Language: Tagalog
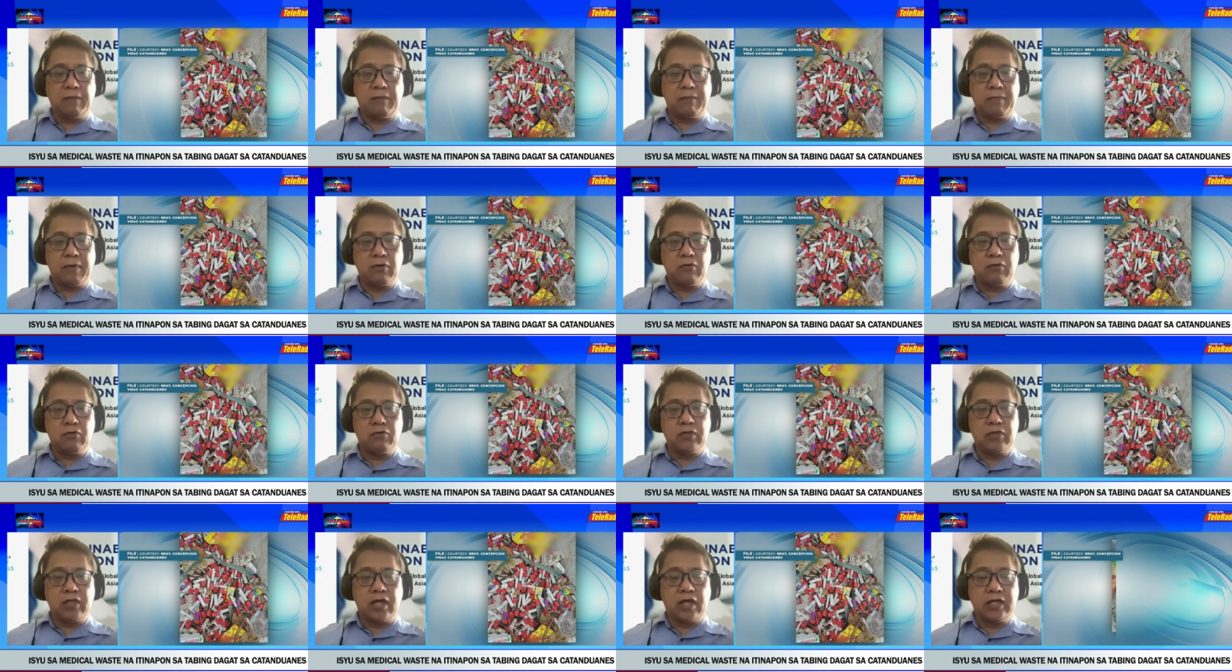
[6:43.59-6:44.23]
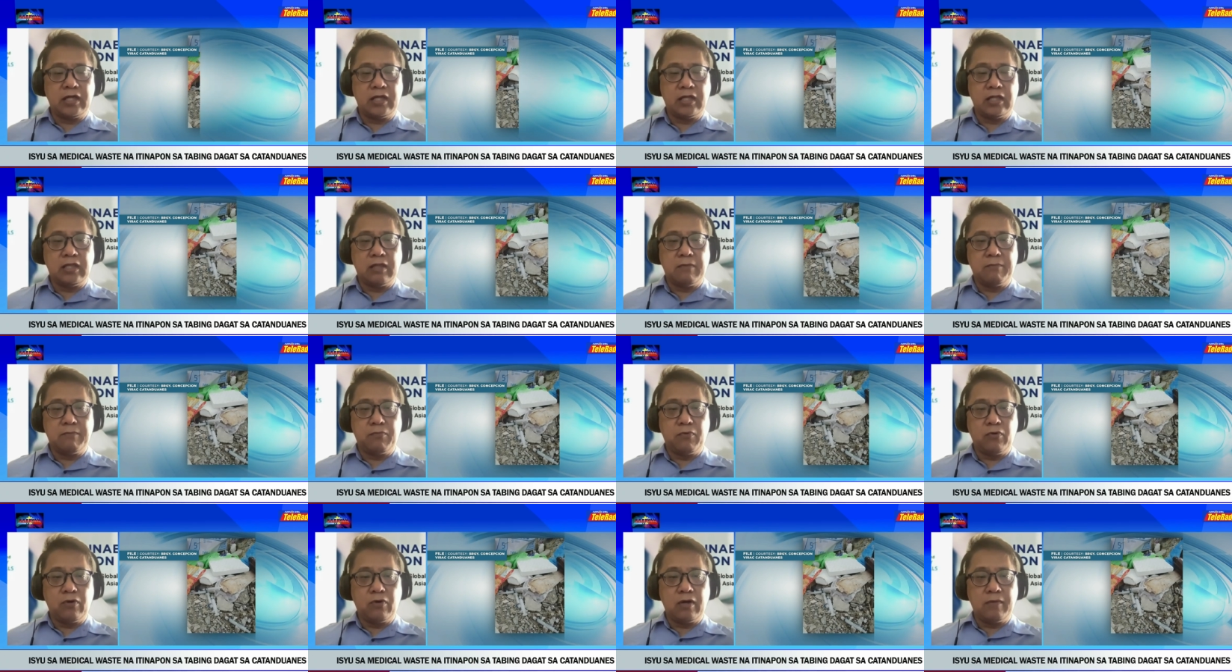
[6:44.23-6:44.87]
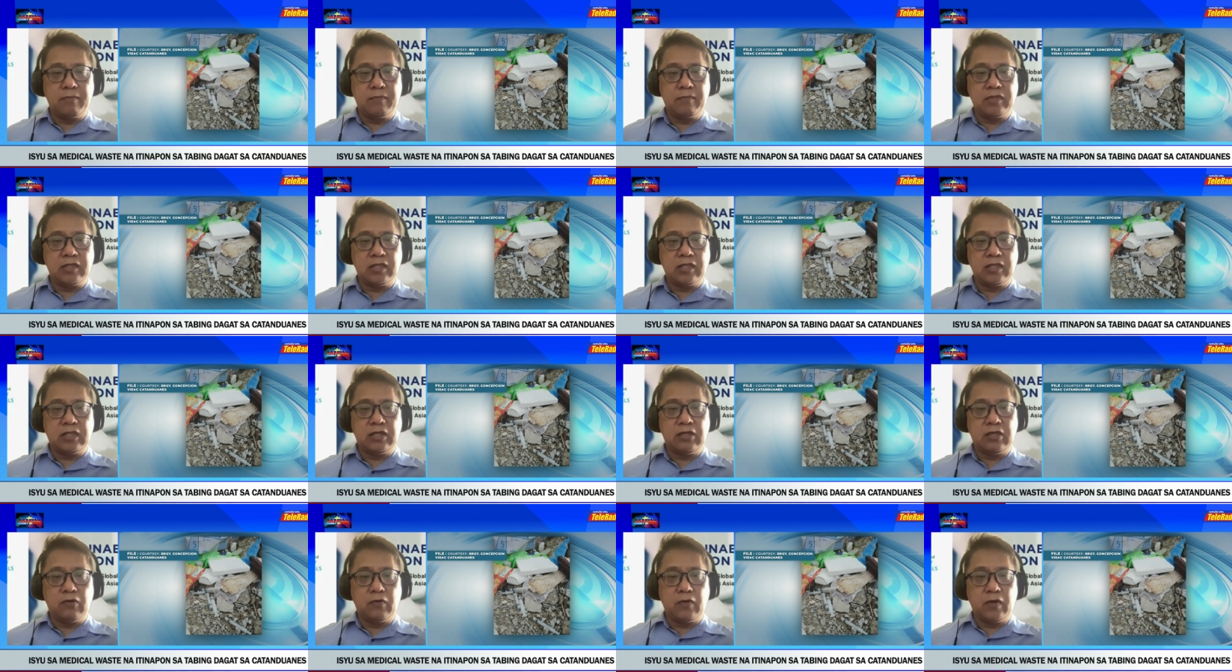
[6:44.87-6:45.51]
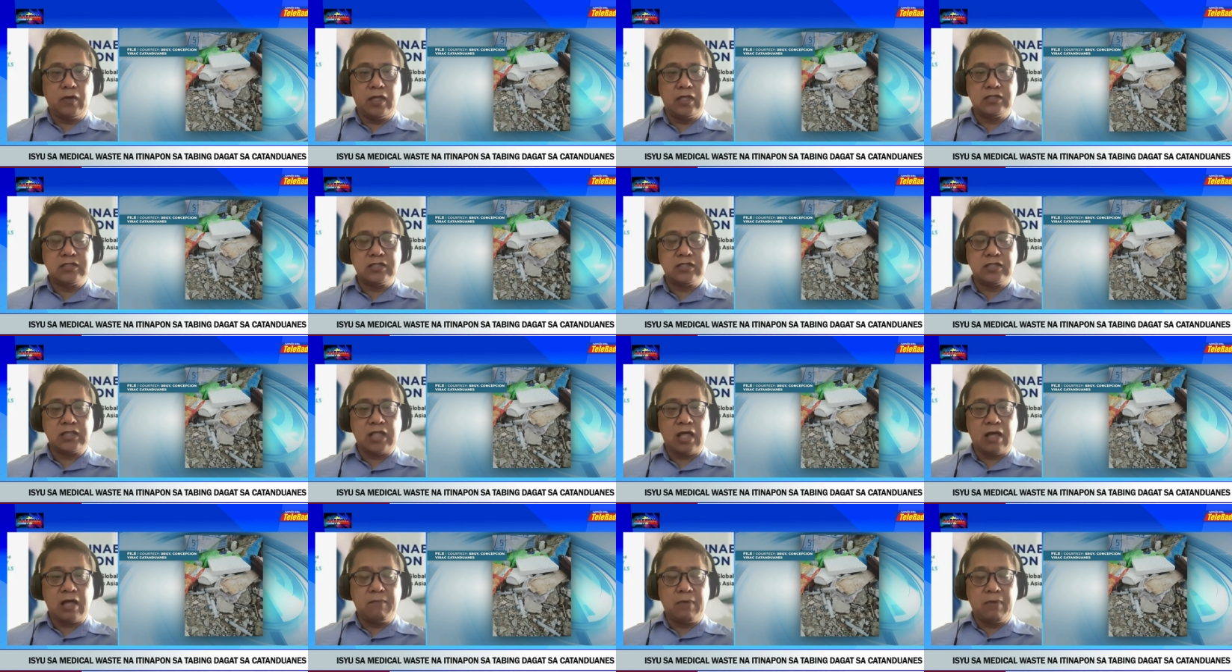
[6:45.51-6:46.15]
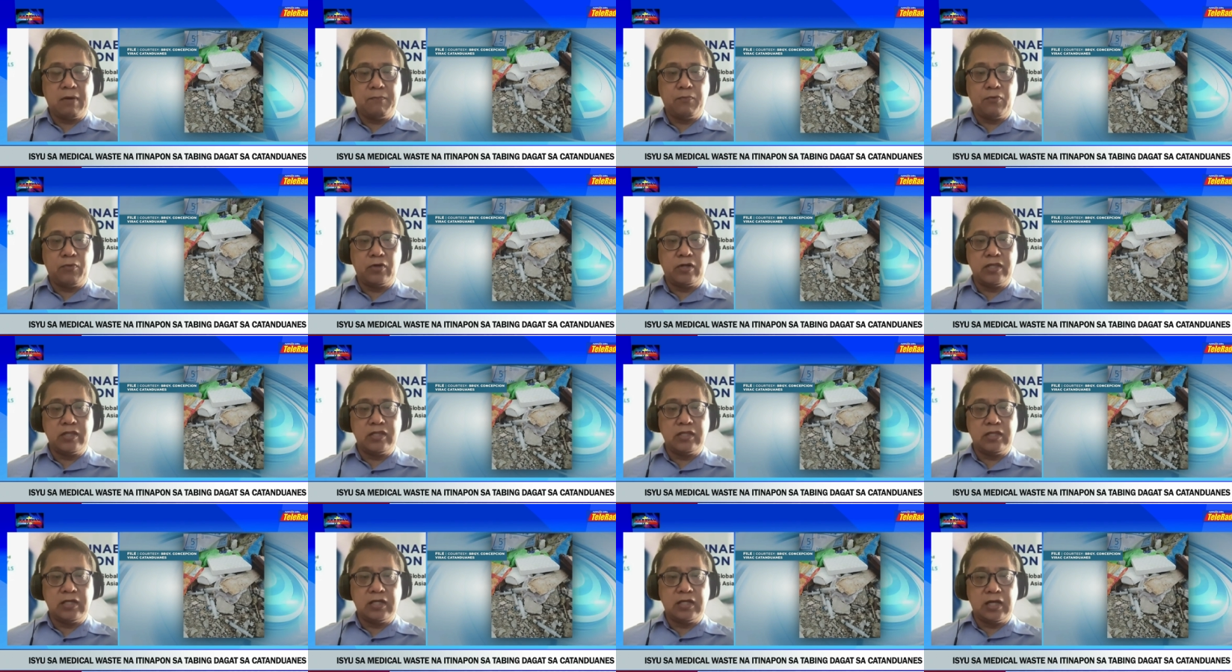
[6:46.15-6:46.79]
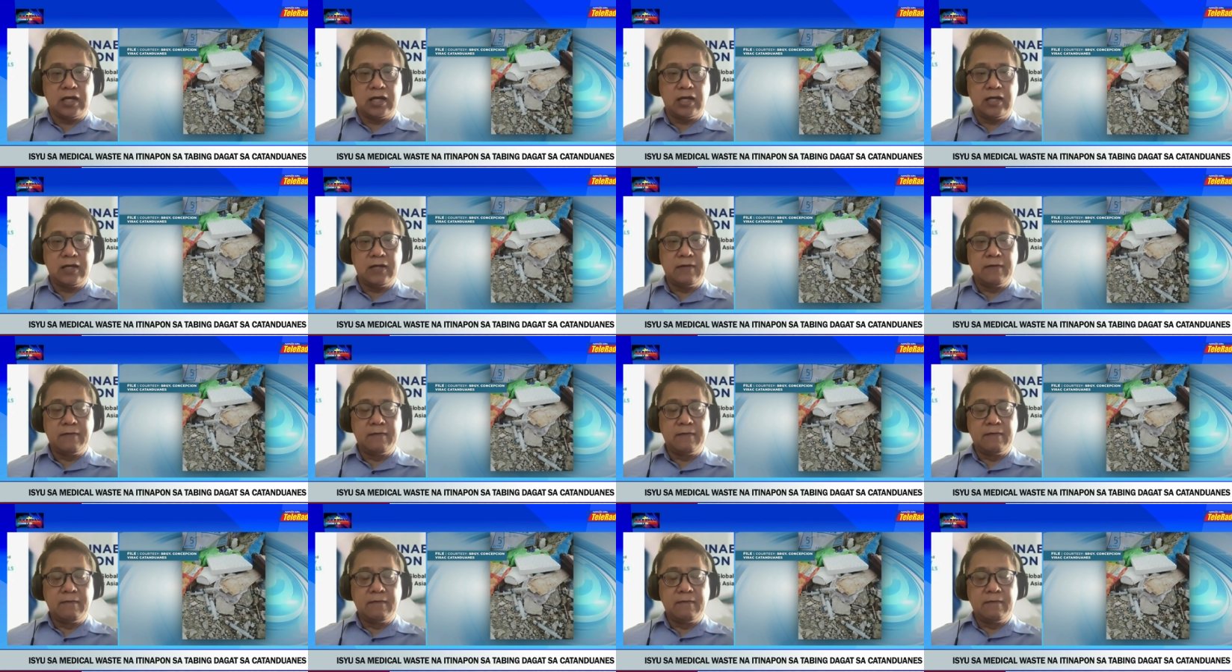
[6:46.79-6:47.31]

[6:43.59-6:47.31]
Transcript: at nakikipag-ugnayan din po kami sa DOH sa tamang polisiya